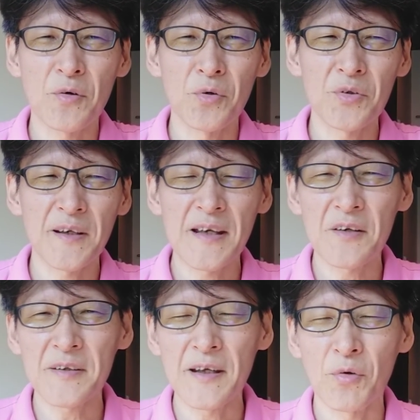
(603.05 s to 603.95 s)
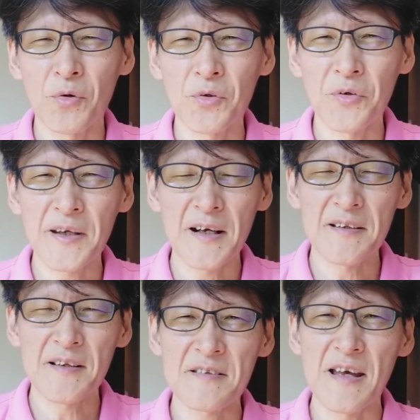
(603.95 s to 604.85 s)
今度は逆に報道機関
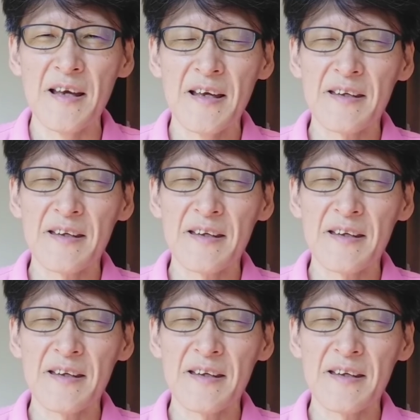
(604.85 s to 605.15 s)
にして、